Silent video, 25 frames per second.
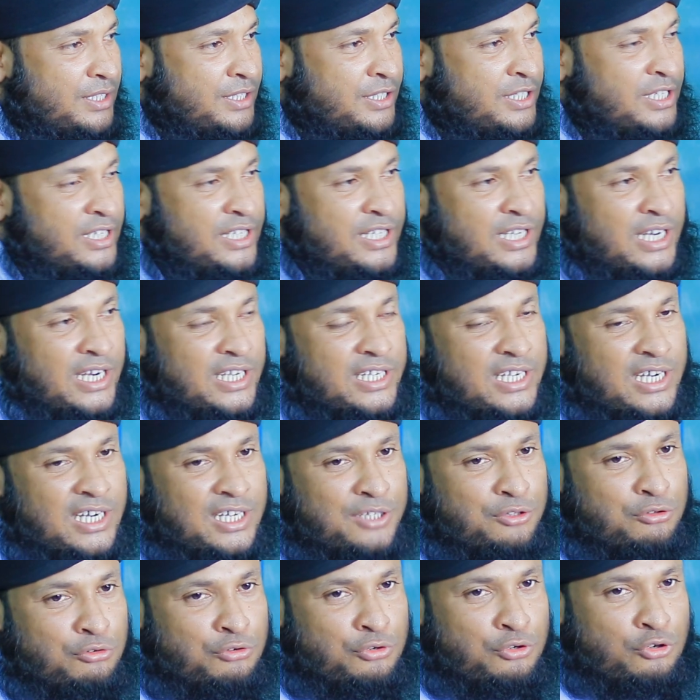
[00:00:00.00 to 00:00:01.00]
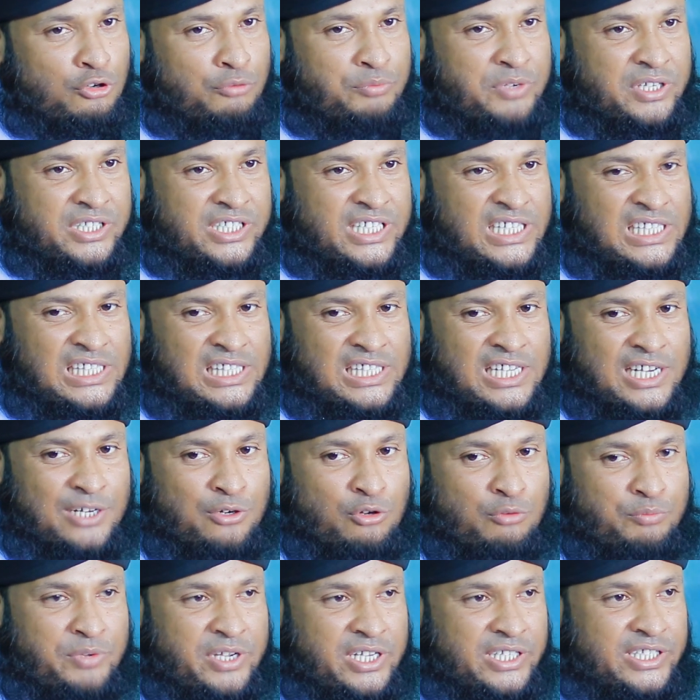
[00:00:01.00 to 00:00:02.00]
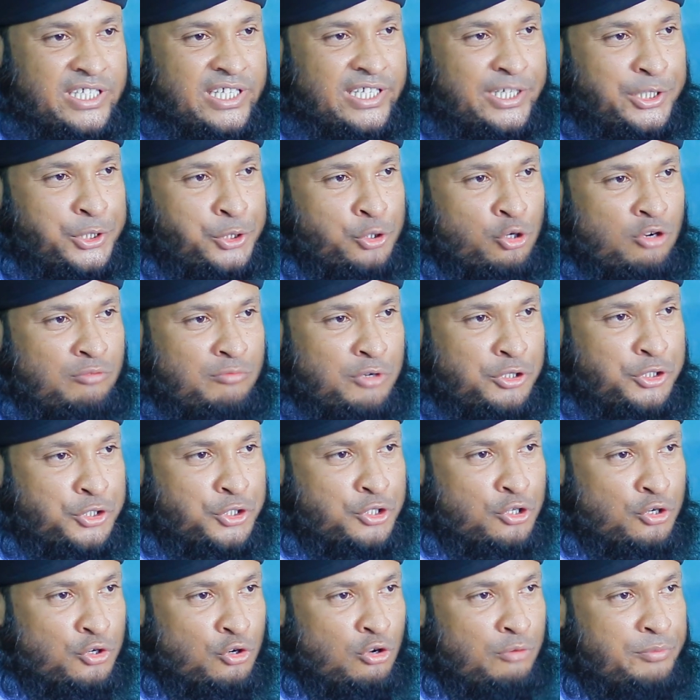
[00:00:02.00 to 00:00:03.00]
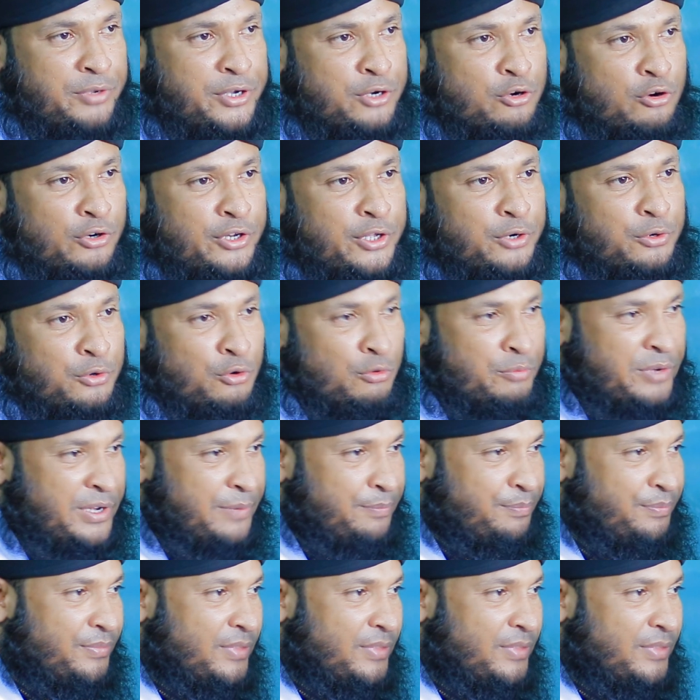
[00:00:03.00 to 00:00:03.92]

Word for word: যিনি হায়াতুন নবী জিন্দা নবী যিনি সমস্ত নবীগণের নবী